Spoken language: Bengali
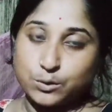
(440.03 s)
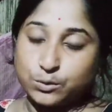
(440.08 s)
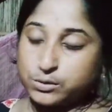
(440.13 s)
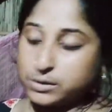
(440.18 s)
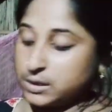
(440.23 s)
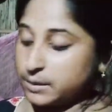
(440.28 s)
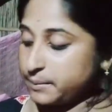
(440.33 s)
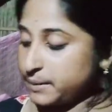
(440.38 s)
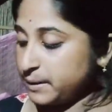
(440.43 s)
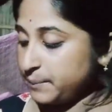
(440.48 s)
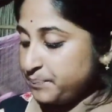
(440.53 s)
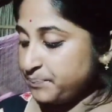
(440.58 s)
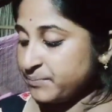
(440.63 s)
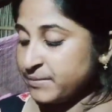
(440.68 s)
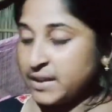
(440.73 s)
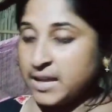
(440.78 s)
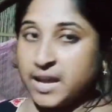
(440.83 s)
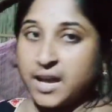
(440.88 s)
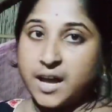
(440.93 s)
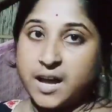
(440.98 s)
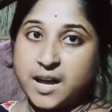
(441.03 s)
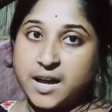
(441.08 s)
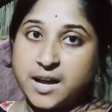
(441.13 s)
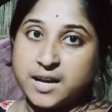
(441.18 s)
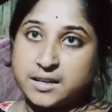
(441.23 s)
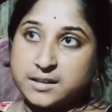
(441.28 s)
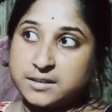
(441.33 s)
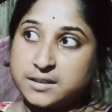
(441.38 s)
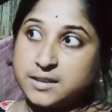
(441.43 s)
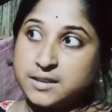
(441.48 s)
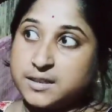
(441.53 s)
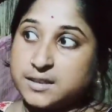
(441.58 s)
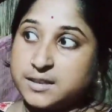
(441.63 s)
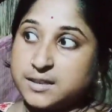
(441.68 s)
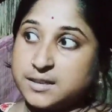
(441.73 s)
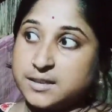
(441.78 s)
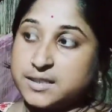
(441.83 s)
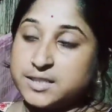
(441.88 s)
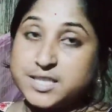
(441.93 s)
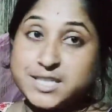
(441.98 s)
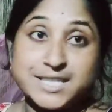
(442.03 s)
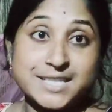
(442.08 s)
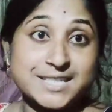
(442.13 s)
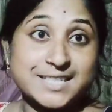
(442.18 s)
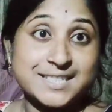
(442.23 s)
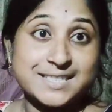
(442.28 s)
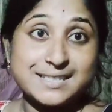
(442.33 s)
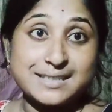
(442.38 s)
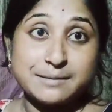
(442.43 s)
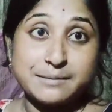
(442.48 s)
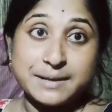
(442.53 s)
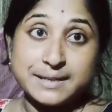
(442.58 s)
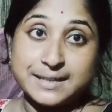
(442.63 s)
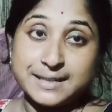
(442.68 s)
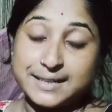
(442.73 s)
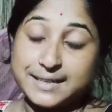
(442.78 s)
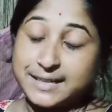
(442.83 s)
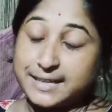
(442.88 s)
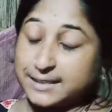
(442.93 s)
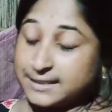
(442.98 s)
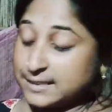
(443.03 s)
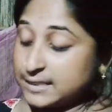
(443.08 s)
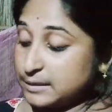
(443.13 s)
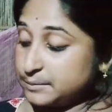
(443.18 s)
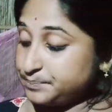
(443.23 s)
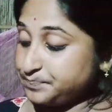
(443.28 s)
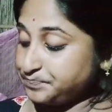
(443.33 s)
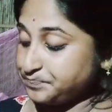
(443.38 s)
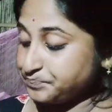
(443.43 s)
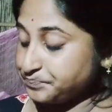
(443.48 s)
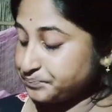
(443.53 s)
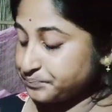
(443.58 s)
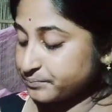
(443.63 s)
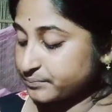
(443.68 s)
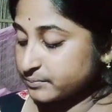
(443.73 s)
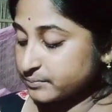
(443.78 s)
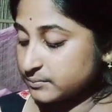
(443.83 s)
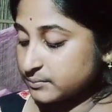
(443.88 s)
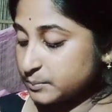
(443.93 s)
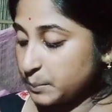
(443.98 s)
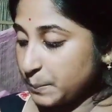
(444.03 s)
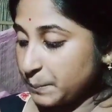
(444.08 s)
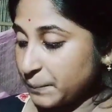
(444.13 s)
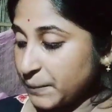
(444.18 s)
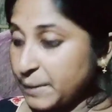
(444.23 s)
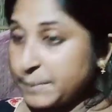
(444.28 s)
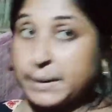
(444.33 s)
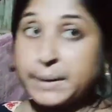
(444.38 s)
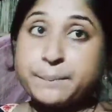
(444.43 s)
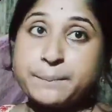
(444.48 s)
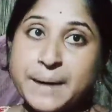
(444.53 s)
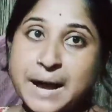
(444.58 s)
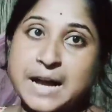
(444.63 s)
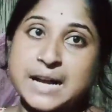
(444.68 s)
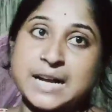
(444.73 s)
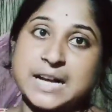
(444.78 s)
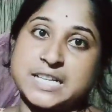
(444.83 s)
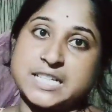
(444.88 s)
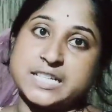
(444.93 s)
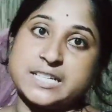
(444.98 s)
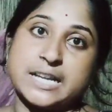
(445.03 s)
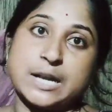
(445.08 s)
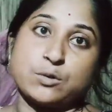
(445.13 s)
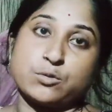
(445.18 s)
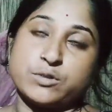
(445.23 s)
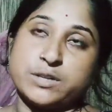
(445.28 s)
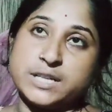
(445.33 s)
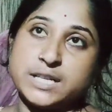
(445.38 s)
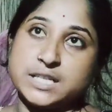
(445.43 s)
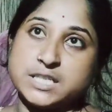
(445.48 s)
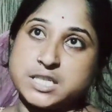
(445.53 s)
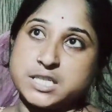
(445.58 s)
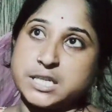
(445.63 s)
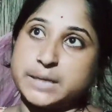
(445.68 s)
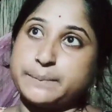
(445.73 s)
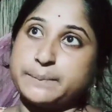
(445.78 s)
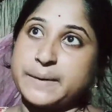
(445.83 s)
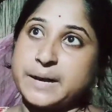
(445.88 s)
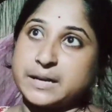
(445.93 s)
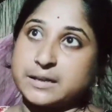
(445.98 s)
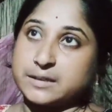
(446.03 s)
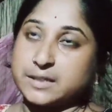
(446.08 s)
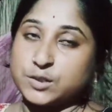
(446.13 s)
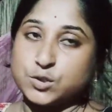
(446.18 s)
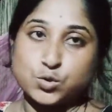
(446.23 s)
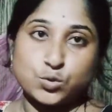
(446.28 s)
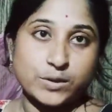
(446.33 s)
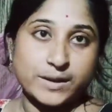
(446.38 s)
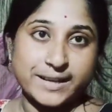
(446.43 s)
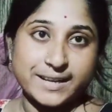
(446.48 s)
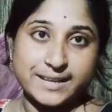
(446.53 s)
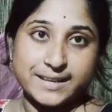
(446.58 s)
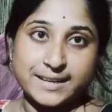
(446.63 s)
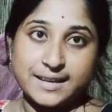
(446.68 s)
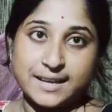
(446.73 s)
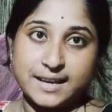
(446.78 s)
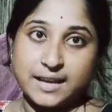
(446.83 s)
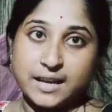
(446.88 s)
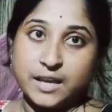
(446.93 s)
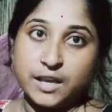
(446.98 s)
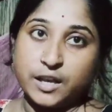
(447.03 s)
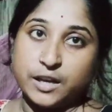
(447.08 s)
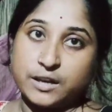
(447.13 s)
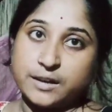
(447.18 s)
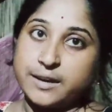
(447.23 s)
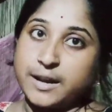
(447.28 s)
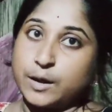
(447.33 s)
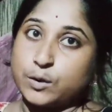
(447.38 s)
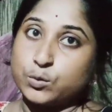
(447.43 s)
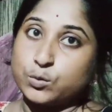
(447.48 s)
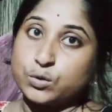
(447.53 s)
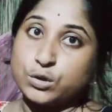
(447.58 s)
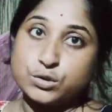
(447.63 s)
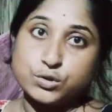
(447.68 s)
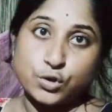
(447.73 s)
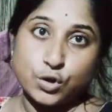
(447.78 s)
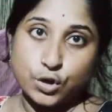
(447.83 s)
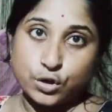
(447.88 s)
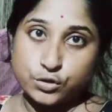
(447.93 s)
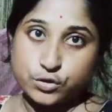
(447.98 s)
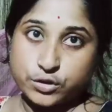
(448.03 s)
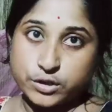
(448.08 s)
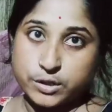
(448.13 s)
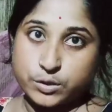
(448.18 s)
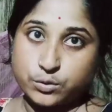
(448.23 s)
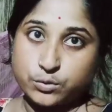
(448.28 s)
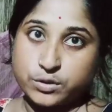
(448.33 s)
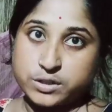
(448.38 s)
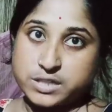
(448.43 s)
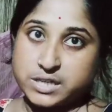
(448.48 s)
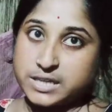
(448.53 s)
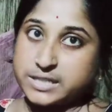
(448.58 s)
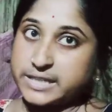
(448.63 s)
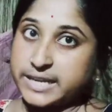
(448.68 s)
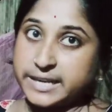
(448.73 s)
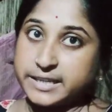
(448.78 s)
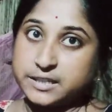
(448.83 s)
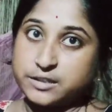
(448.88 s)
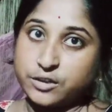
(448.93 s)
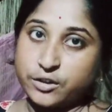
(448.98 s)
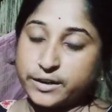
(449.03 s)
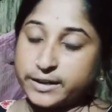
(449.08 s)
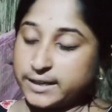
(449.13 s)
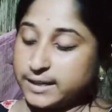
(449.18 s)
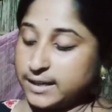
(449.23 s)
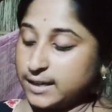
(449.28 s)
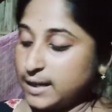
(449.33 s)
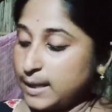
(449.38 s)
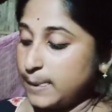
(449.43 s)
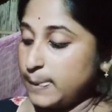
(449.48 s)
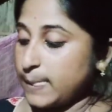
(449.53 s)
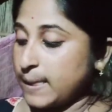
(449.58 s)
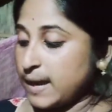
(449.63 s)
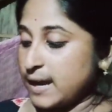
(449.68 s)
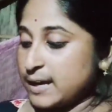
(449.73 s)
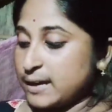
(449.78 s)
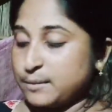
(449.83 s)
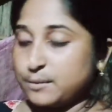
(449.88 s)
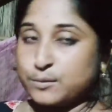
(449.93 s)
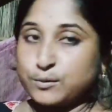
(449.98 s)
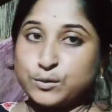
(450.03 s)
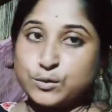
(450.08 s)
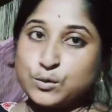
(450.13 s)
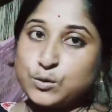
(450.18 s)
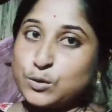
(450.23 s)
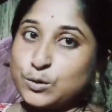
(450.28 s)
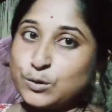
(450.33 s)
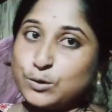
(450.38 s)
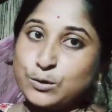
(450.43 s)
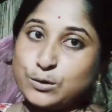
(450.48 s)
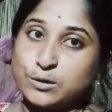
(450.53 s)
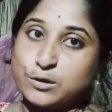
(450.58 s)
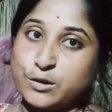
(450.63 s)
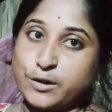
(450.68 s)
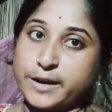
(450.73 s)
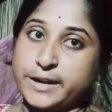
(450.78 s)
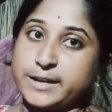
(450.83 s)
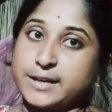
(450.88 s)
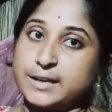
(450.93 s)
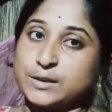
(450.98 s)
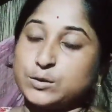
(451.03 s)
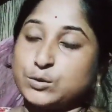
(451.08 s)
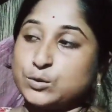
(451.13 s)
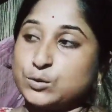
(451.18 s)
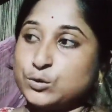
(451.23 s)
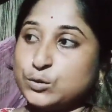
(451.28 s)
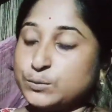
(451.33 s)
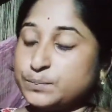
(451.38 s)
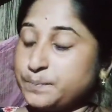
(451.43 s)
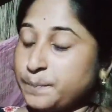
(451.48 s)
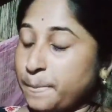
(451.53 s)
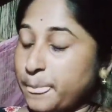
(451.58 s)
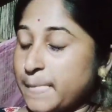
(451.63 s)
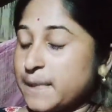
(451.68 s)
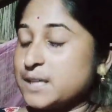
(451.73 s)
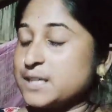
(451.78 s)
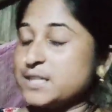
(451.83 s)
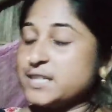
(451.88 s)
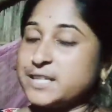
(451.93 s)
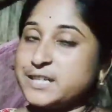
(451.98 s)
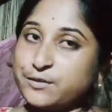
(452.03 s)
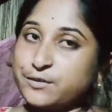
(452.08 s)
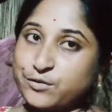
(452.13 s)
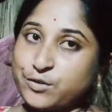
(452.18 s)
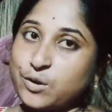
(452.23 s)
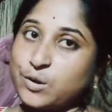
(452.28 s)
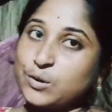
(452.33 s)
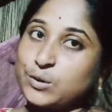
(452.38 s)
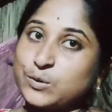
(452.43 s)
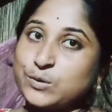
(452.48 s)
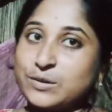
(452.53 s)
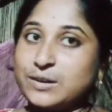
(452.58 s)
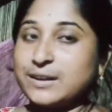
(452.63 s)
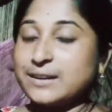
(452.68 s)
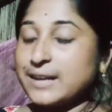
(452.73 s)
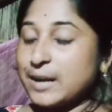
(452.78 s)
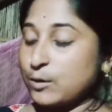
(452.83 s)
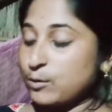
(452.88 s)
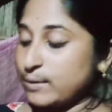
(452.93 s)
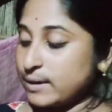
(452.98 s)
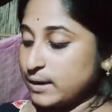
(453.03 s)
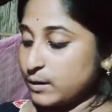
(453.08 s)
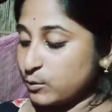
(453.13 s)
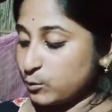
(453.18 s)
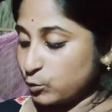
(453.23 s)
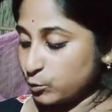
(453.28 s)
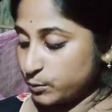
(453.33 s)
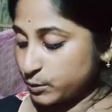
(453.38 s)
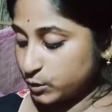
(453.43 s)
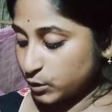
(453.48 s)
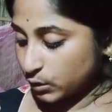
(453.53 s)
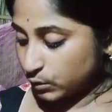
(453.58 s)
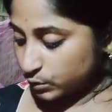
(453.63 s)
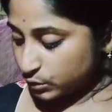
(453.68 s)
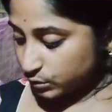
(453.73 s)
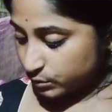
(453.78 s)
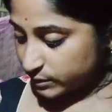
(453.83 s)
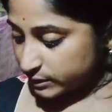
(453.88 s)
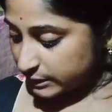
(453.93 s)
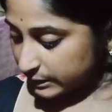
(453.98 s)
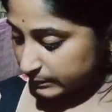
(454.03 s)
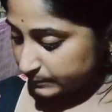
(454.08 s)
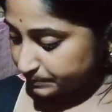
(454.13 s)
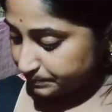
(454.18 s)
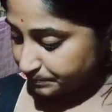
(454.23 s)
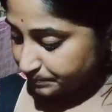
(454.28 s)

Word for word: হয়ে যাবে আর চিনি দিয়ে বানালে একটা মানে পাক আসে নাড়ুর ঠিক আছে সেই পাকটা চলে গেলে না নাড়ুগুলো ঝরঝরে হয়ে যায় টাইট হয় না আর গোল গোলও হয় না তো সেটা ফলো করলে নাড়ু বানানো খুবই সহজ হয়ে যায়